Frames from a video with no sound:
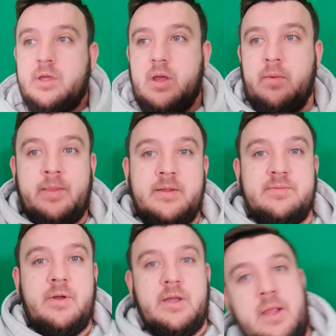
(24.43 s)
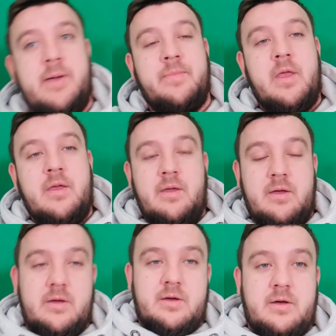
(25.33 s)
Команда смогла
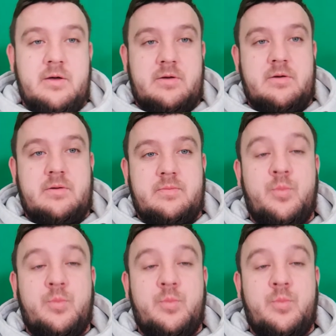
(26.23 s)
э,